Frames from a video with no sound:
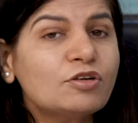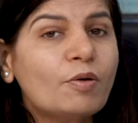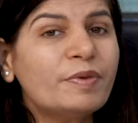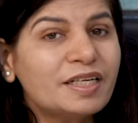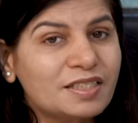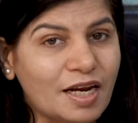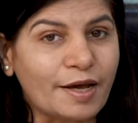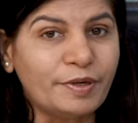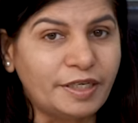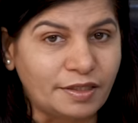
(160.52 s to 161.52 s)
एज कॉमन एज
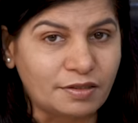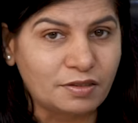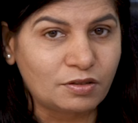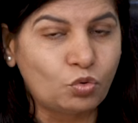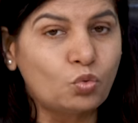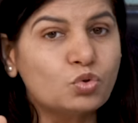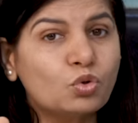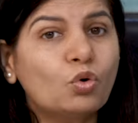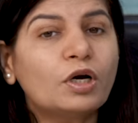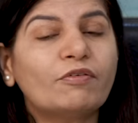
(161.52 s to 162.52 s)
डायबिटीज़ तो
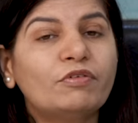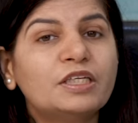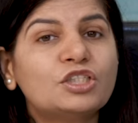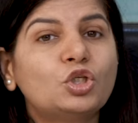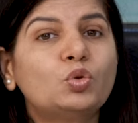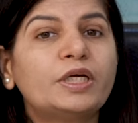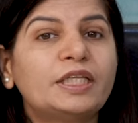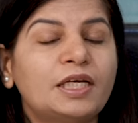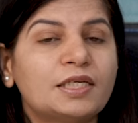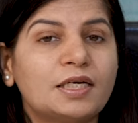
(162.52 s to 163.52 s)
उसको कवरेज क्यों
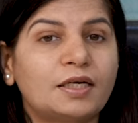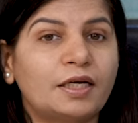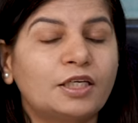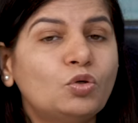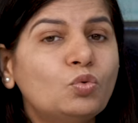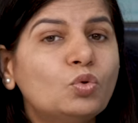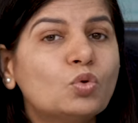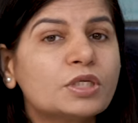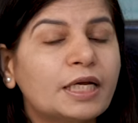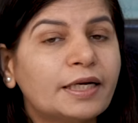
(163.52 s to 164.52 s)
नहीं दिया जा रहा है क्यों
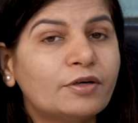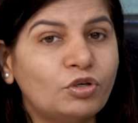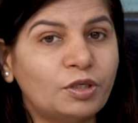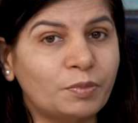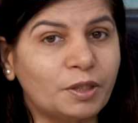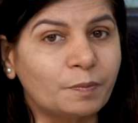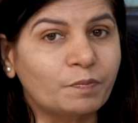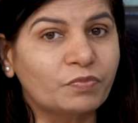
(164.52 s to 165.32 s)
दो साल का ट्रीटमेंट